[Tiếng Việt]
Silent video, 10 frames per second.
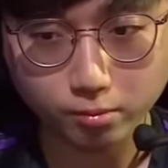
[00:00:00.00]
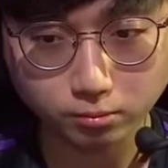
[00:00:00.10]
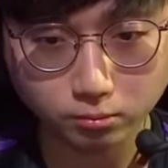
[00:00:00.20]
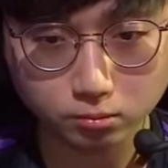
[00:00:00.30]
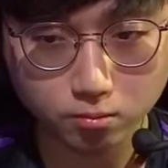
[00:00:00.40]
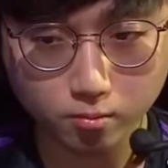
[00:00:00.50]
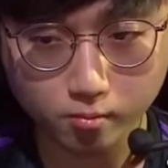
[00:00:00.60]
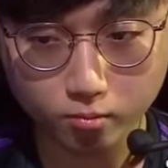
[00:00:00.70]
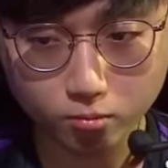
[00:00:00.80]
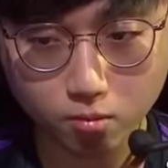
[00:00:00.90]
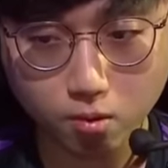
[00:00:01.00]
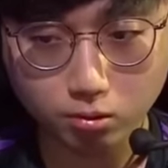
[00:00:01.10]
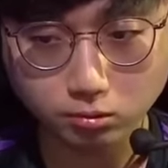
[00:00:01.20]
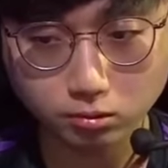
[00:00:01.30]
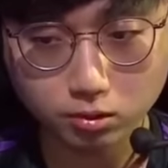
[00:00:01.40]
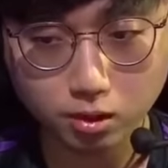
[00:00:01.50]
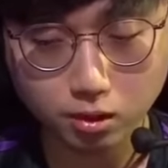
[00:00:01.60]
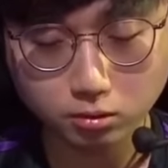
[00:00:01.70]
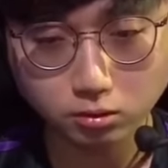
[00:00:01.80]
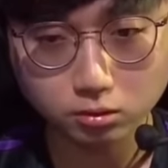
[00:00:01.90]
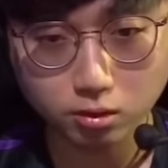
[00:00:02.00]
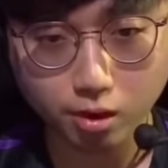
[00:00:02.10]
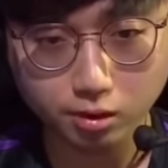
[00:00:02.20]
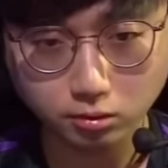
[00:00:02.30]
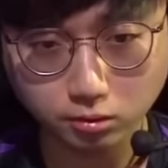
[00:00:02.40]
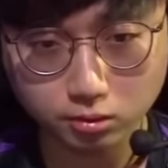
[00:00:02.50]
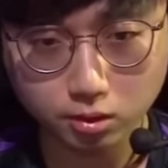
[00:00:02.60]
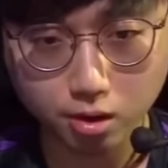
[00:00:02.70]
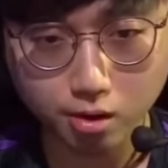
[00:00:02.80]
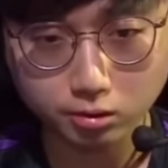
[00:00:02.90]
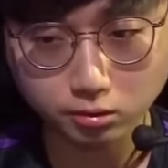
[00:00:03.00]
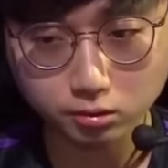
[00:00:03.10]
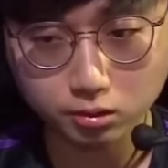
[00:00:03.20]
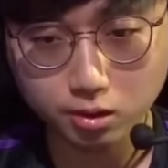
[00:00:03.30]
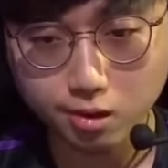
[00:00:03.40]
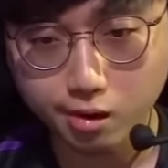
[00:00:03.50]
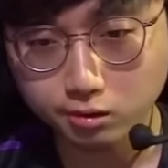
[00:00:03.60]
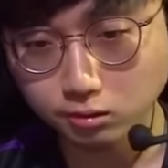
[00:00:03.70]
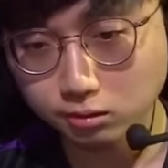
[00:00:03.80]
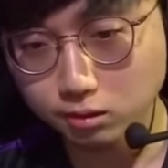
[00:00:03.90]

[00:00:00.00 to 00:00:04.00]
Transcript: xuất hiện rất nhiều ở tại khu đường giữa, nhưng ngày hôm nay sẽ là Yone đường trên trong tay của